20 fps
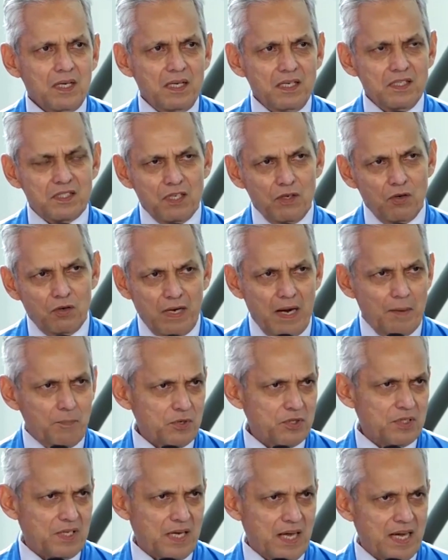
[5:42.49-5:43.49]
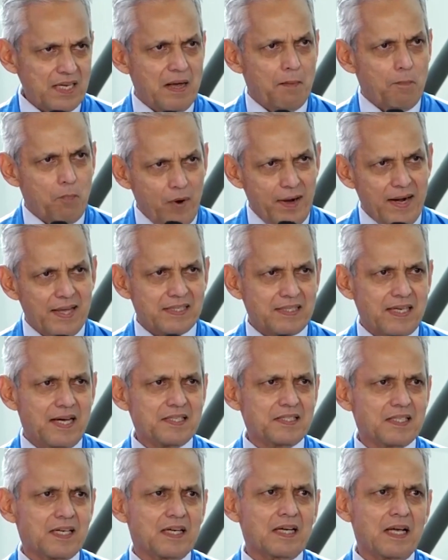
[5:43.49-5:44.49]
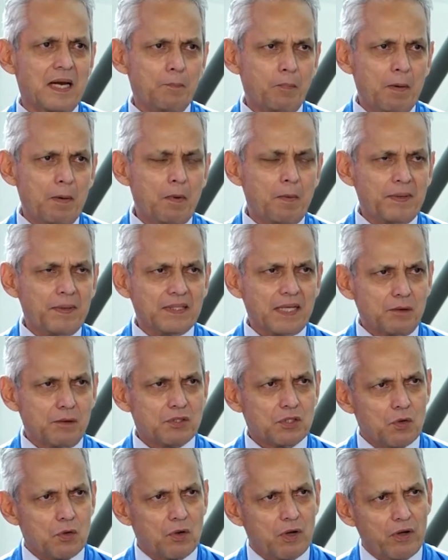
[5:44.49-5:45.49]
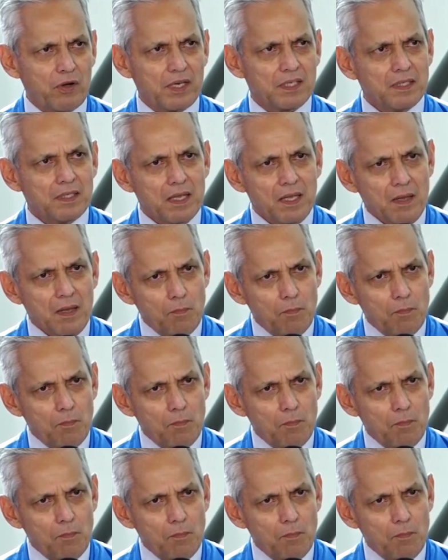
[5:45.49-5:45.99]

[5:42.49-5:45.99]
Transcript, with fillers: Y si logramos que hayan buenas canchas, que le podamos brindar a nuestros jugadores